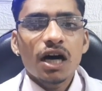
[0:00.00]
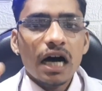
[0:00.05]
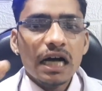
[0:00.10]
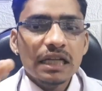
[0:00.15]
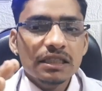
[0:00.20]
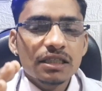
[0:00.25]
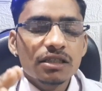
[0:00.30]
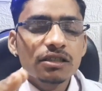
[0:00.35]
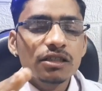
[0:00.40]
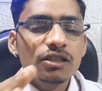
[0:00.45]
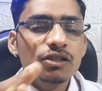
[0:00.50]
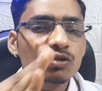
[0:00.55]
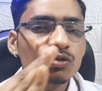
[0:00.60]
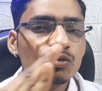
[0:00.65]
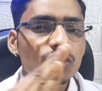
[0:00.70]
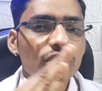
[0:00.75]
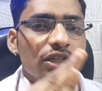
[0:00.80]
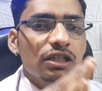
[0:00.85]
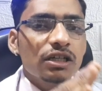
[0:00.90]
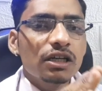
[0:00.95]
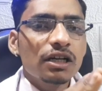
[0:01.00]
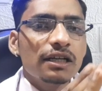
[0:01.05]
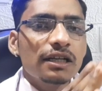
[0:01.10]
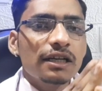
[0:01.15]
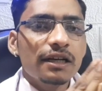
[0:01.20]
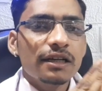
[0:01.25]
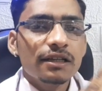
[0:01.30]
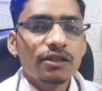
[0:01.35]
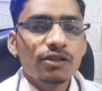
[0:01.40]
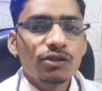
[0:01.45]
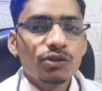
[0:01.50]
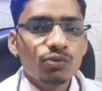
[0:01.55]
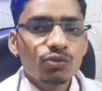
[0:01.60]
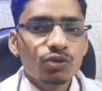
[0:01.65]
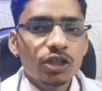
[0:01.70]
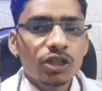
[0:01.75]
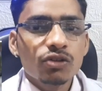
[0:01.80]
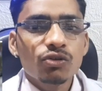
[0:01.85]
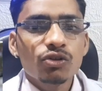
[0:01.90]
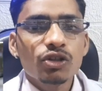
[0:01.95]
अंदर से स्वेलिंग लग रही है यानी कि
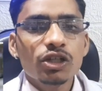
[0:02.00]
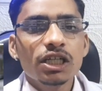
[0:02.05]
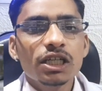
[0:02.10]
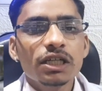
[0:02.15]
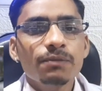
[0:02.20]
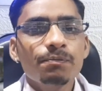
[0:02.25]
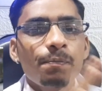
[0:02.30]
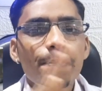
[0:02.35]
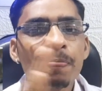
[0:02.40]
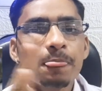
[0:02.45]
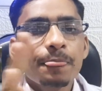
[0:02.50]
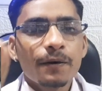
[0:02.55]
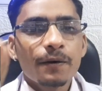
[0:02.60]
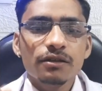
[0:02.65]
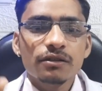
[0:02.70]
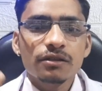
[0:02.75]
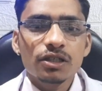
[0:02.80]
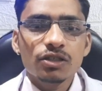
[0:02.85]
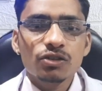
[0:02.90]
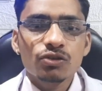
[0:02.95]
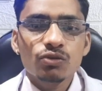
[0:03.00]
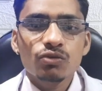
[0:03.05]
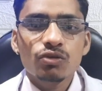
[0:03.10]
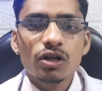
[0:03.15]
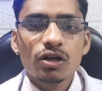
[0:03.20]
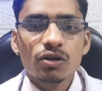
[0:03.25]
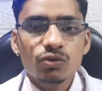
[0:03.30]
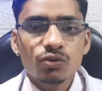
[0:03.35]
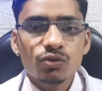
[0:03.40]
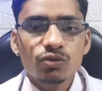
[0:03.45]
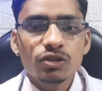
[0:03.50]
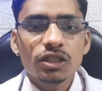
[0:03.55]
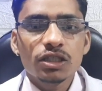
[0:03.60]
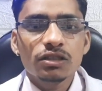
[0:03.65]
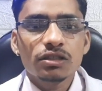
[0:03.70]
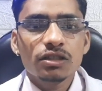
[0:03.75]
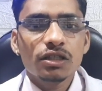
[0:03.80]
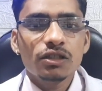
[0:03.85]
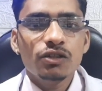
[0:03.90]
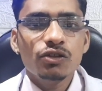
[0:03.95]
सूजन हो रही है नसों का कूदना
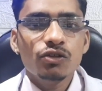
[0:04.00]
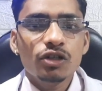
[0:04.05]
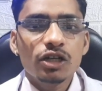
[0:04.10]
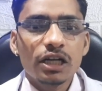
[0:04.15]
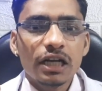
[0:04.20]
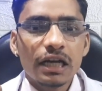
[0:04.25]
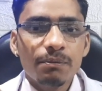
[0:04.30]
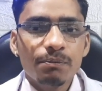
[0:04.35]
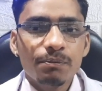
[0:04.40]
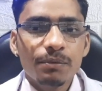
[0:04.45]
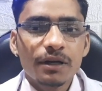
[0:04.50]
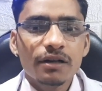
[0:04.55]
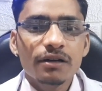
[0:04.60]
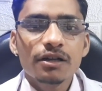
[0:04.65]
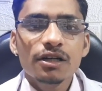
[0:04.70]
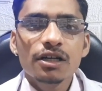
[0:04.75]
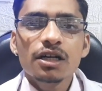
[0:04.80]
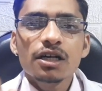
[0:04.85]
सर्दियों के टाइम पर